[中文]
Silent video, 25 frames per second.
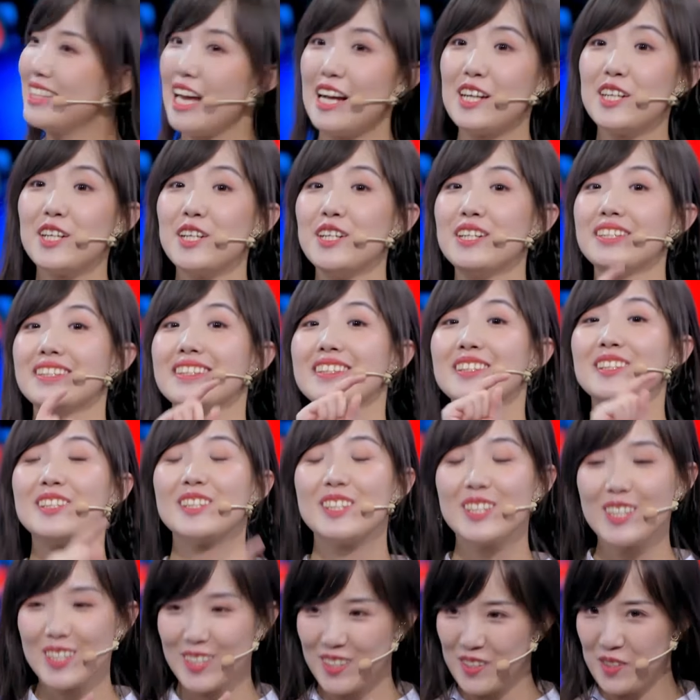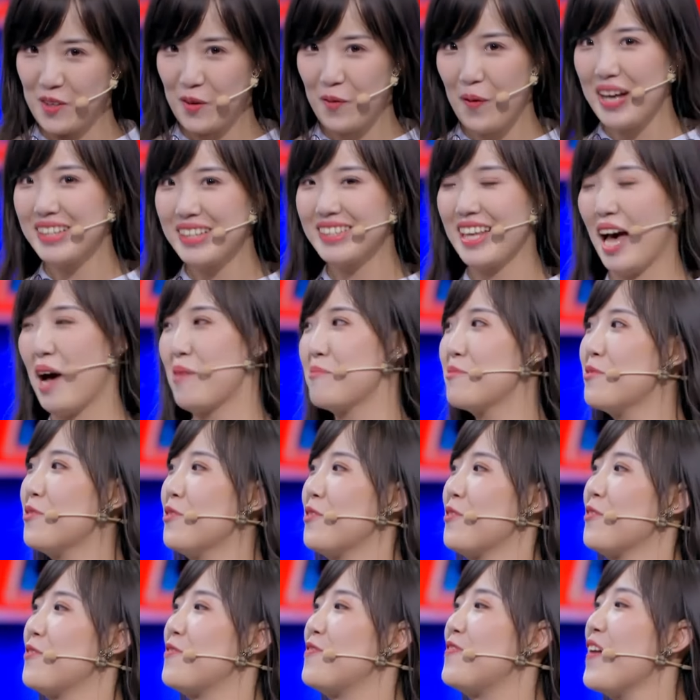但是此棺材
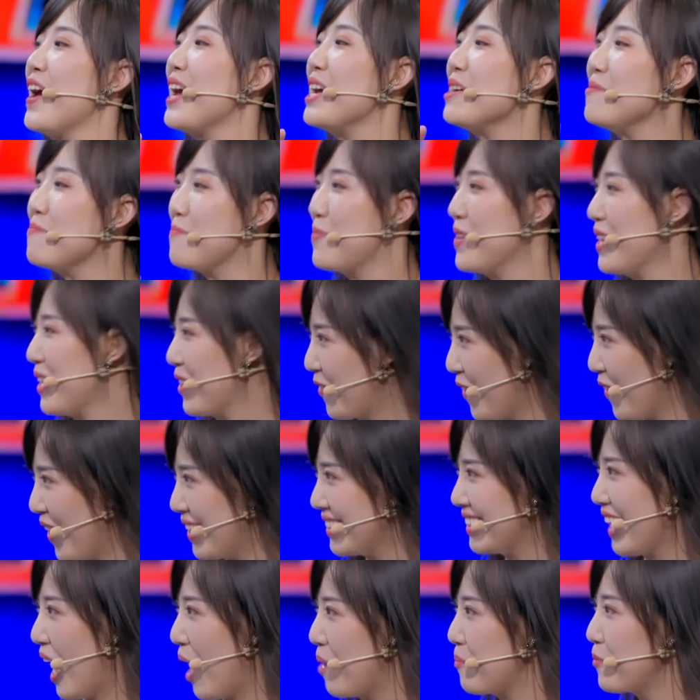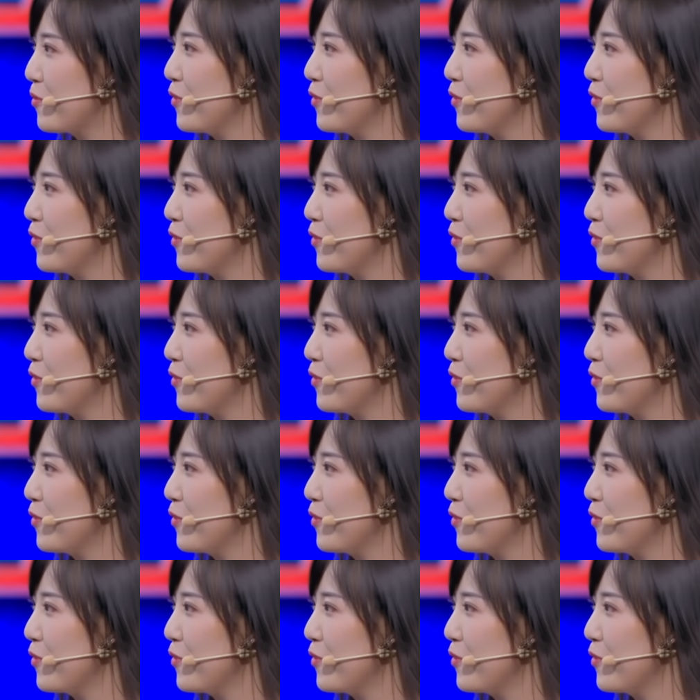木非彼棺材